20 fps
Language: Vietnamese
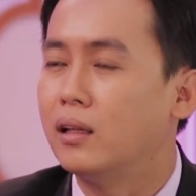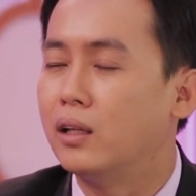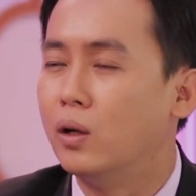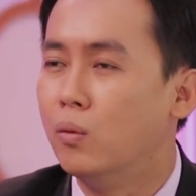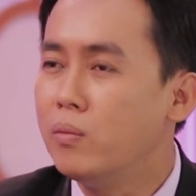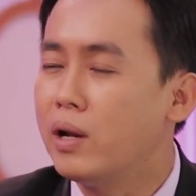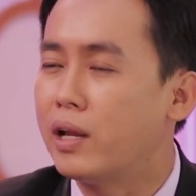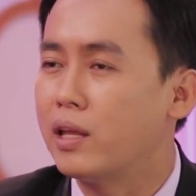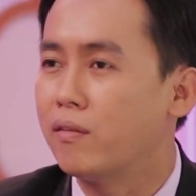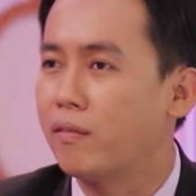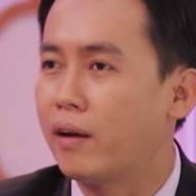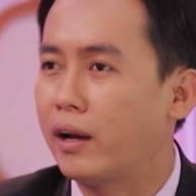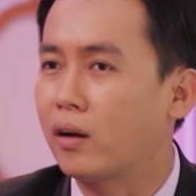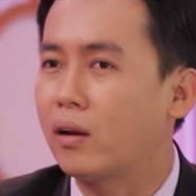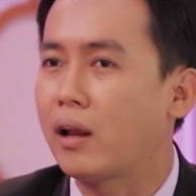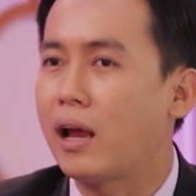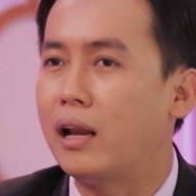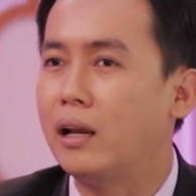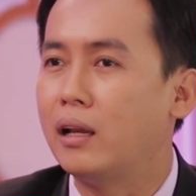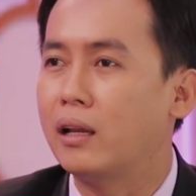thì đúng là như vậy,
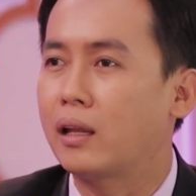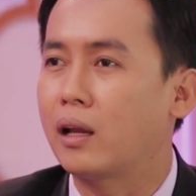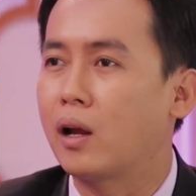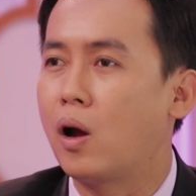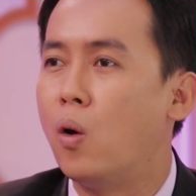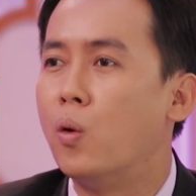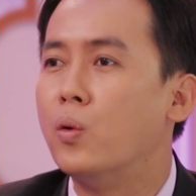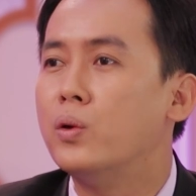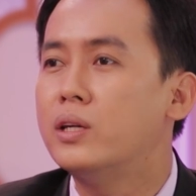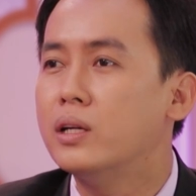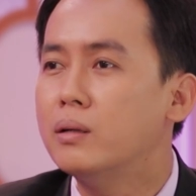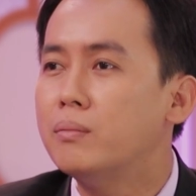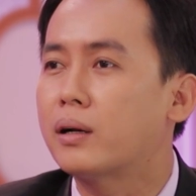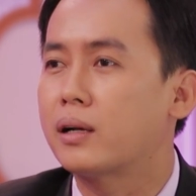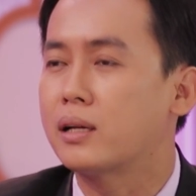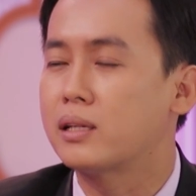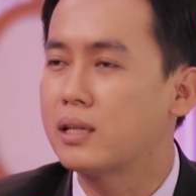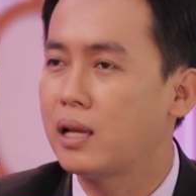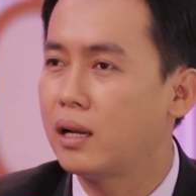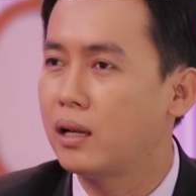có hai là hội chứng
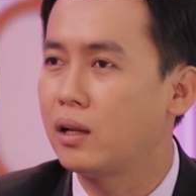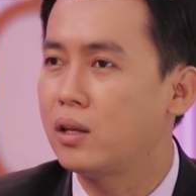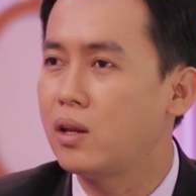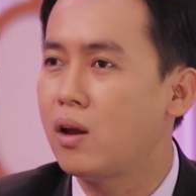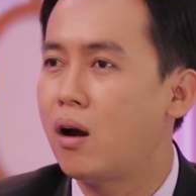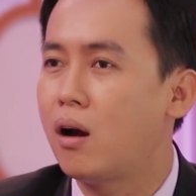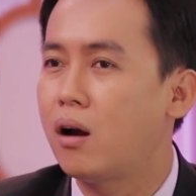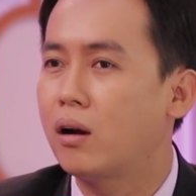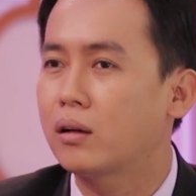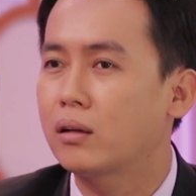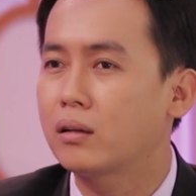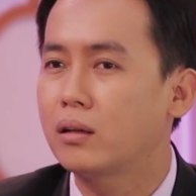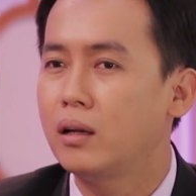Parkinson do